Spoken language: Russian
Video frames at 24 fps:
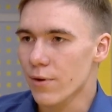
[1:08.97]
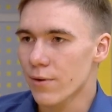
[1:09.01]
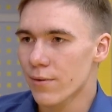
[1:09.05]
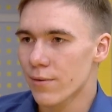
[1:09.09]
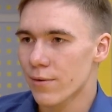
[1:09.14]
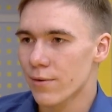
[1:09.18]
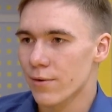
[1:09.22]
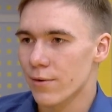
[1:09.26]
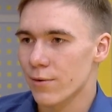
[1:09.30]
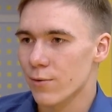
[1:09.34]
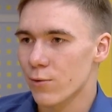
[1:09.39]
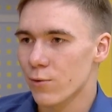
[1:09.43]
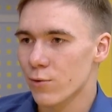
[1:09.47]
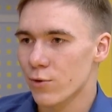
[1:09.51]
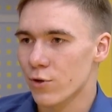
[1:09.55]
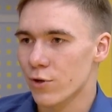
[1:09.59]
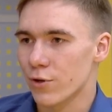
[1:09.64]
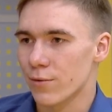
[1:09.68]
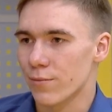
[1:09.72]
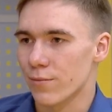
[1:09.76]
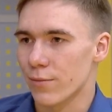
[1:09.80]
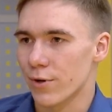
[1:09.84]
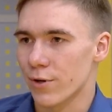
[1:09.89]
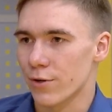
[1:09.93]
Э,
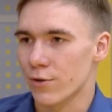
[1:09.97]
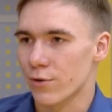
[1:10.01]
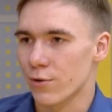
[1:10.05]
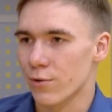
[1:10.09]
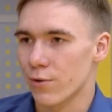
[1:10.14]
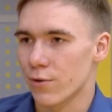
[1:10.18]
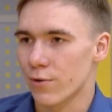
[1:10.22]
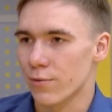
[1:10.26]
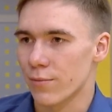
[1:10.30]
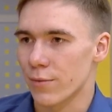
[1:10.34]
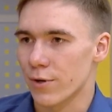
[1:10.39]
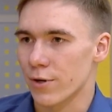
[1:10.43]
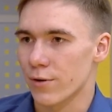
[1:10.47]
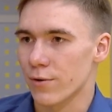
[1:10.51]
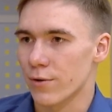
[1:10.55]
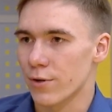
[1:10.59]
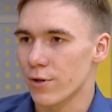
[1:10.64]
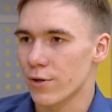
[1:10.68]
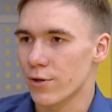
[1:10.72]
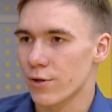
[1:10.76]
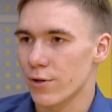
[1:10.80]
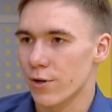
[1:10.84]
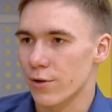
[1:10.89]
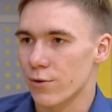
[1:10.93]
учим основам
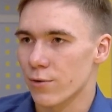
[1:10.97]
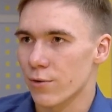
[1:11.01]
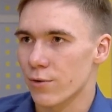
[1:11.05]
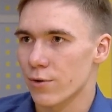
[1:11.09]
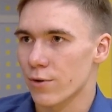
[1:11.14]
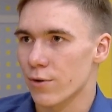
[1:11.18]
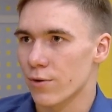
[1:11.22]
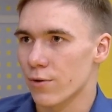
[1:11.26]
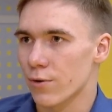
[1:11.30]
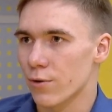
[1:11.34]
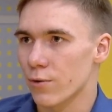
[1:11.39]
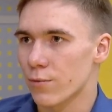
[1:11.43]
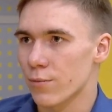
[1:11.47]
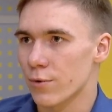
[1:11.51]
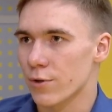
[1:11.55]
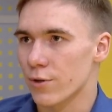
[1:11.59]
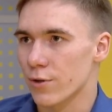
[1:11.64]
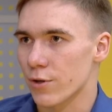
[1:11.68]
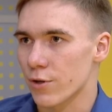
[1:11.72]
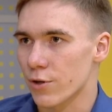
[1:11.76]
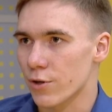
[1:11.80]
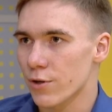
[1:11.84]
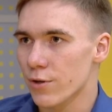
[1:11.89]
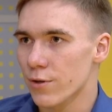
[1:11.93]
экологически осознанного
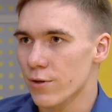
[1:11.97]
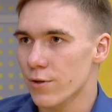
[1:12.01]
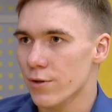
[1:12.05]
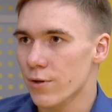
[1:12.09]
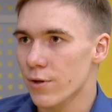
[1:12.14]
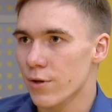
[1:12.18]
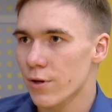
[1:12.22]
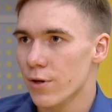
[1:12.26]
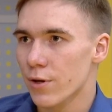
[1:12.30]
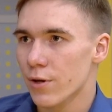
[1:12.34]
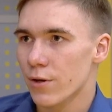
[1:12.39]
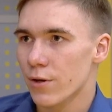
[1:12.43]
образа жизни,